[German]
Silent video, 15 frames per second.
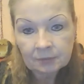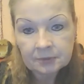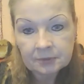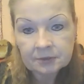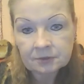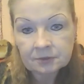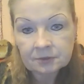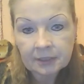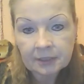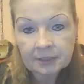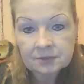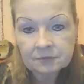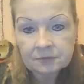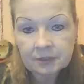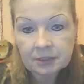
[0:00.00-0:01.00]
Bis zum
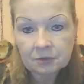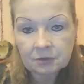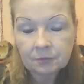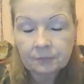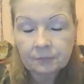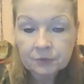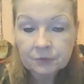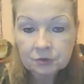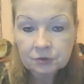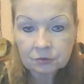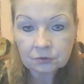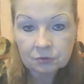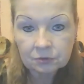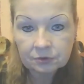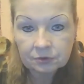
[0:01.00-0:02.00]
nächsten Video.
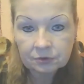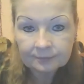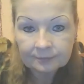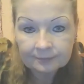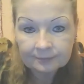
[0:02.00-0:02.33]
Tschüss.